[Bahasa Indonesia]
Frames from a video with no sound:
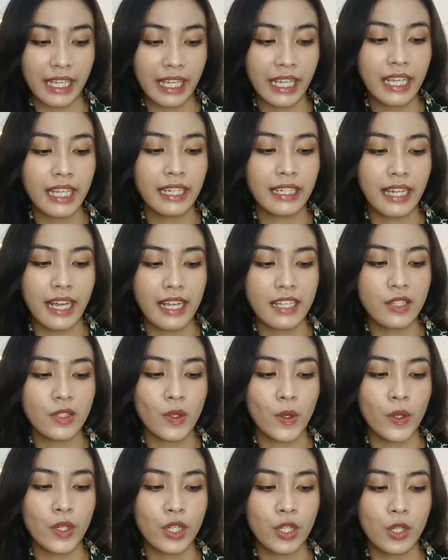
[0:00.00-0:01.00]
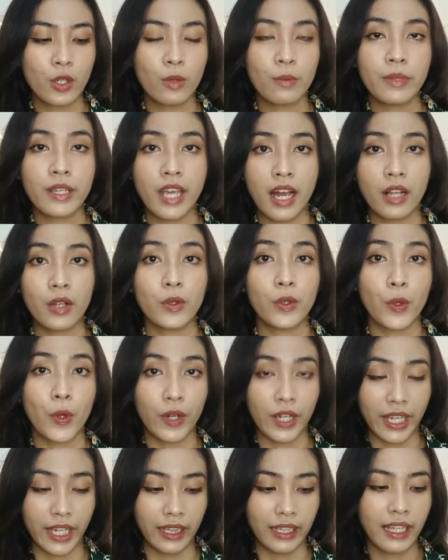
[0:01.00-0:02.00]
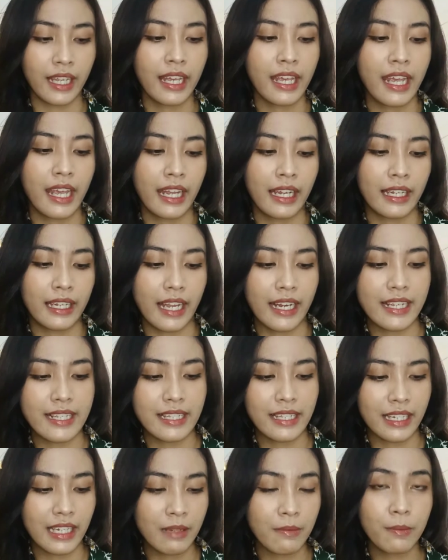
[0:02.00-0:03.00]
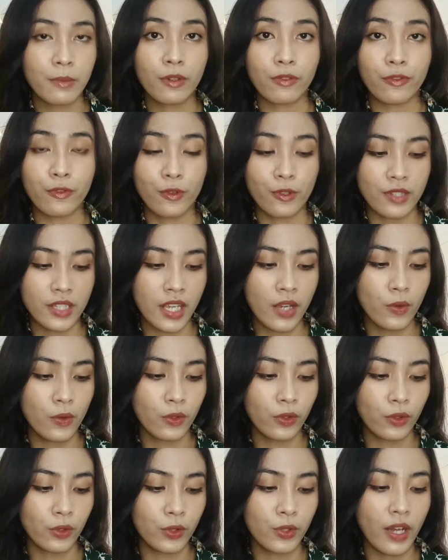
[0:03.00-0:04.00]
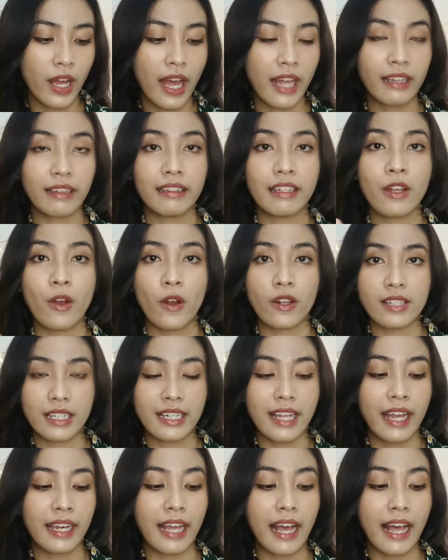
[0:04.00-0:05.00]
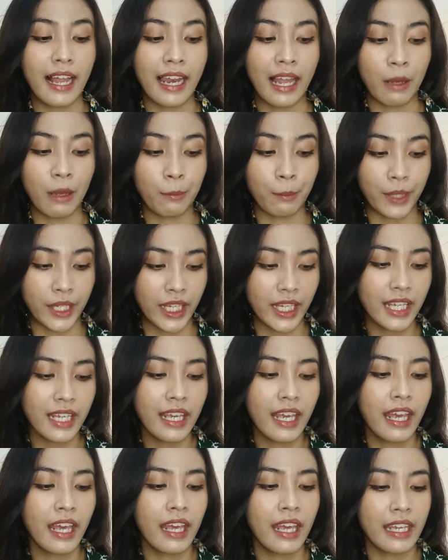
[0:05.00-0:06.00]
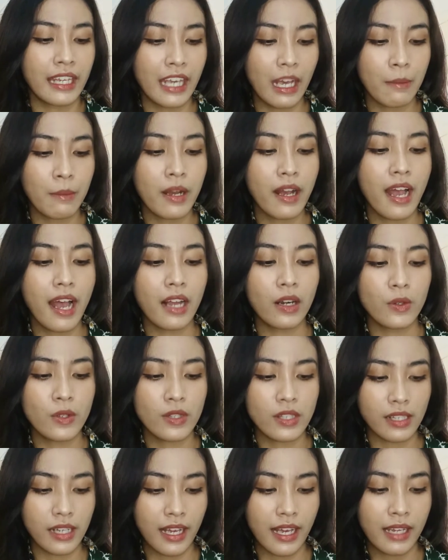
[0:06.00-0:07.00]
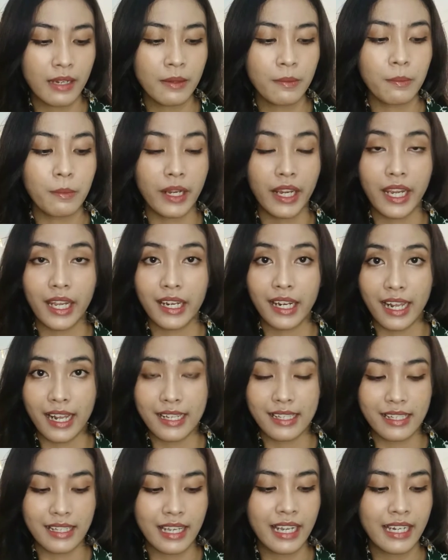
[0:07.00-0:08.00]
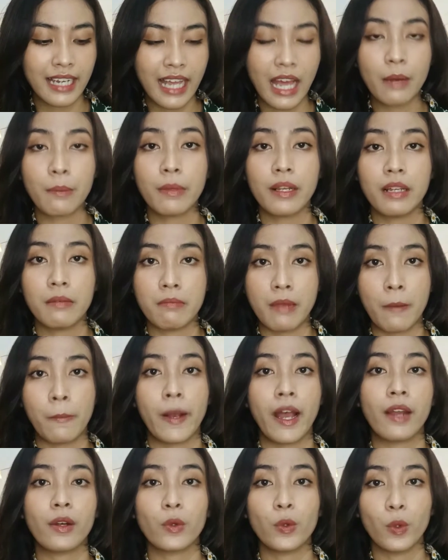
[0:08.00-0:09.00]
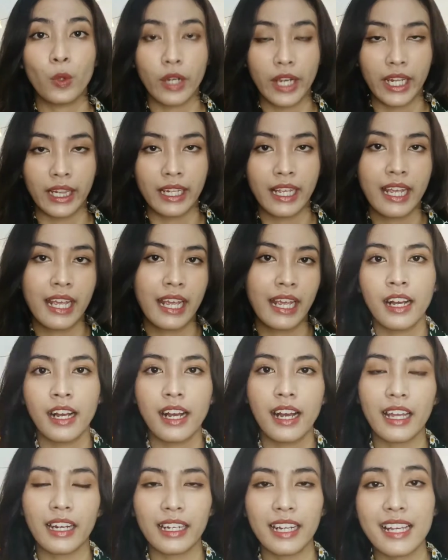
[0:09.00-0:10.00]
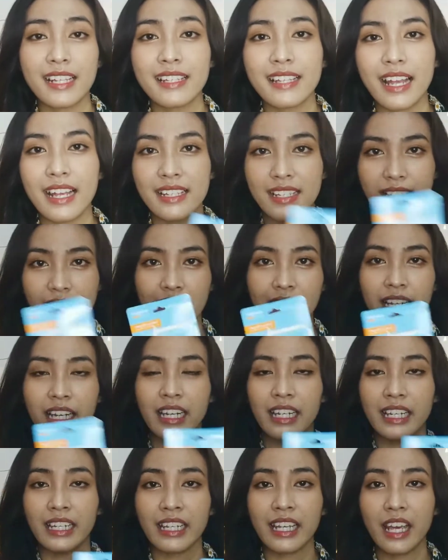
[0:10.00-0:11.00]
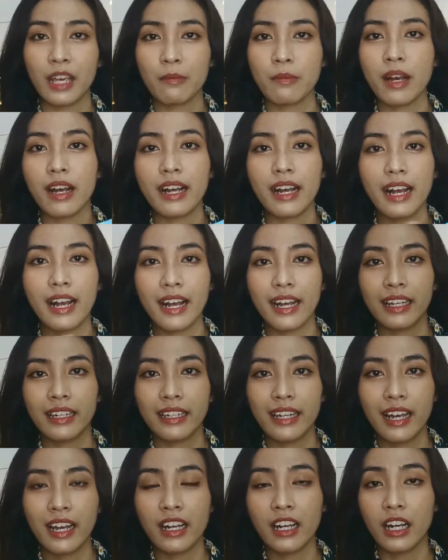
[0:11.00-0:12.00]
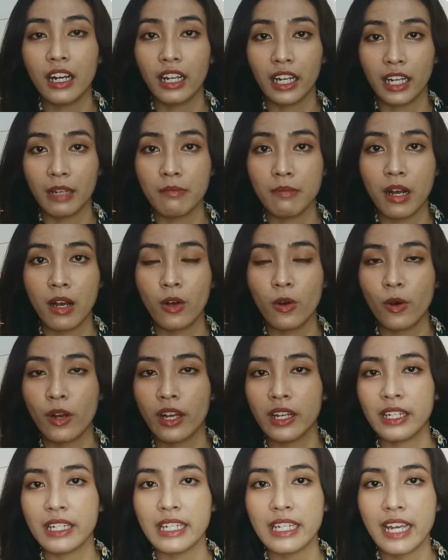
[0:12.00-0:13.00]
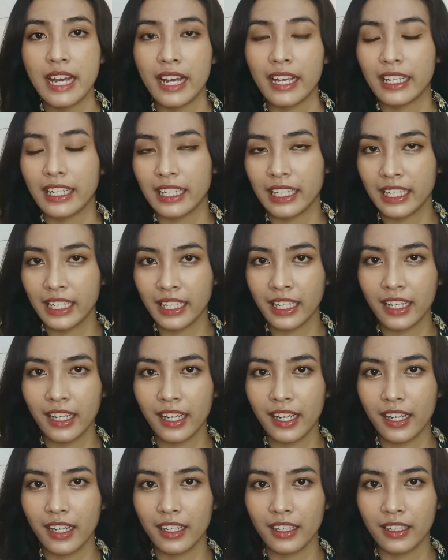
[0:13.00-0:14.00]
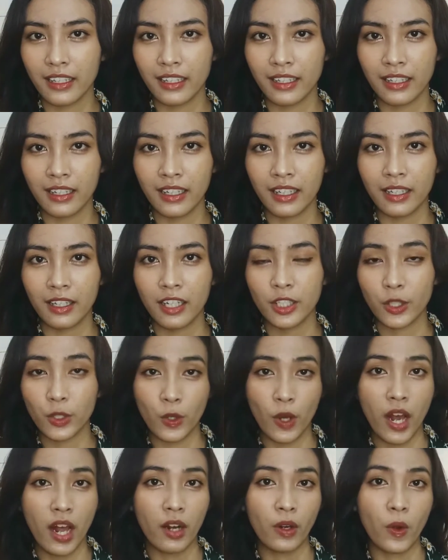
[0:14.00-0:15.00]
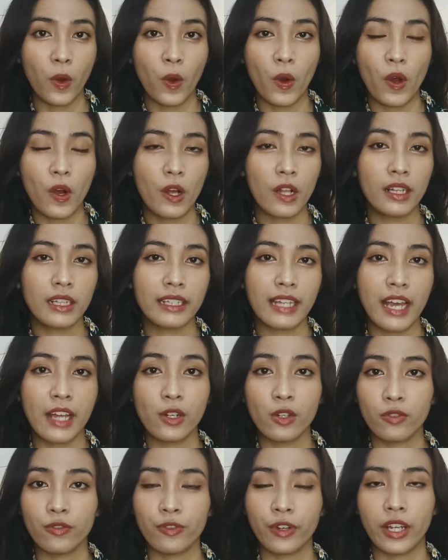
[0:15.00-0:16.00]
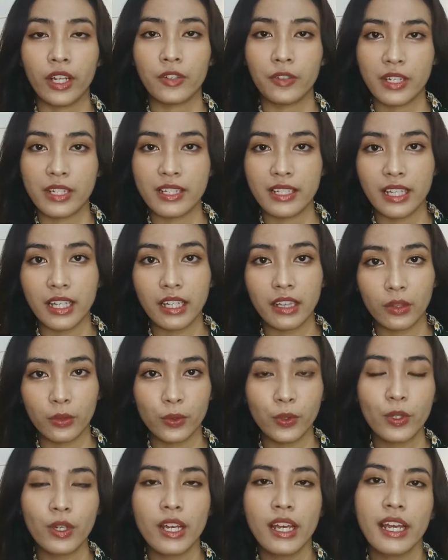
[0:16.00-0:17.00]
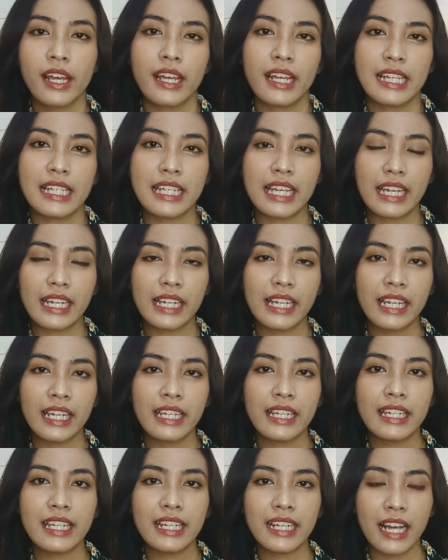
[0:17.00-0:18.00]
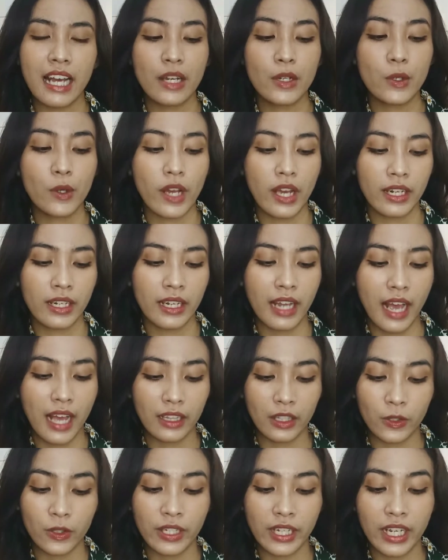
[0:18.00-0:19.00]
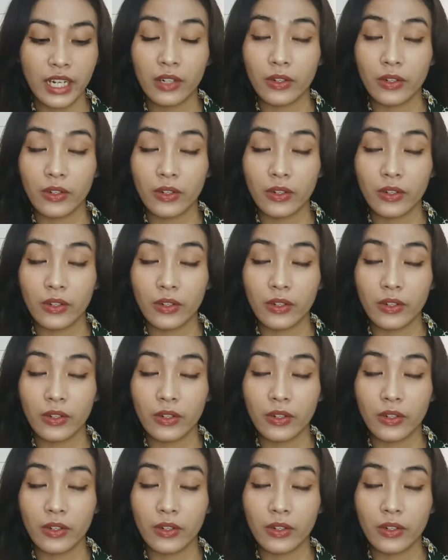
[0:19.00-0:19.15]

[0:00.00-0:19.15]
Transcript: E dan sodium hyaluronate. Nah, di sini berfungsi untuk antioksidan alami yang menghaluskan, menghidrasi, dan melembabkan kulit. Karena sunscreen ini emang nggak ada ngeklaim bahwa dia ini uh, no alcohol dan no fragrance gitu. Jadi di kandungan atau di